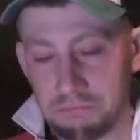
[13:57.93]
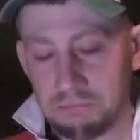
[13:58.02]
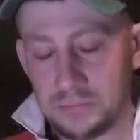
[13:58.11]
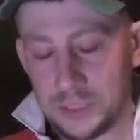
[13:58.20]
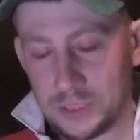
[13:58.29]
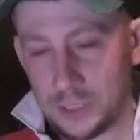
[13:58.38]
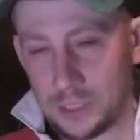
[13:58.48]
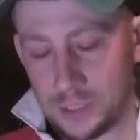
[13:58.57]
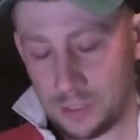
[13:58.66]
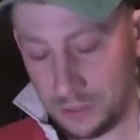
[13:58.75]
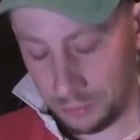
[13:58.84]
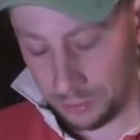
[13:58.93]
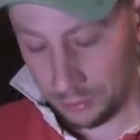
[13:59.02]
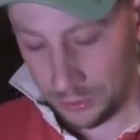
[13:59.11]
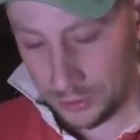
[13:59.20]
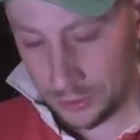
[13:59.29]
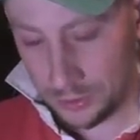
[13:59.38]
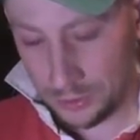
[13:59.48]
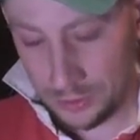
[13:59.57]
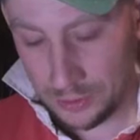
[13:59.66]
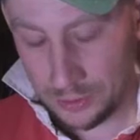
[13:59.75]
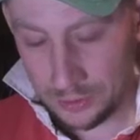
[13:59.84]
Достаточно неплохо.
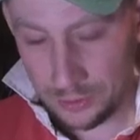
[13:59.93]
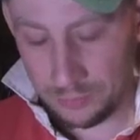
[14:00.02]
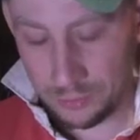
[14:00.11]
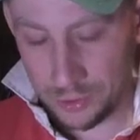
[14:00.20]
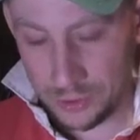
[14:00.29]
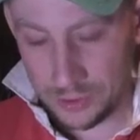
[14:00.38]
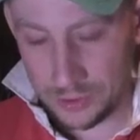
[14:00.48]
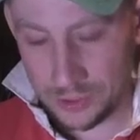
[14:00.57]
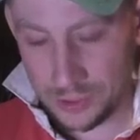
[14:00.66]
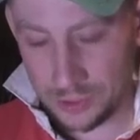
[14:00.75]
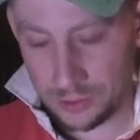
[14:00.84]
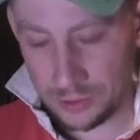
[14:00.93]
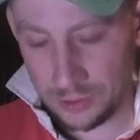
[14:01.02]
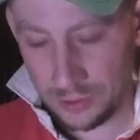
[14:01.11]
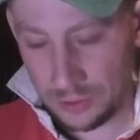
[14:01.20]
Немножко сначала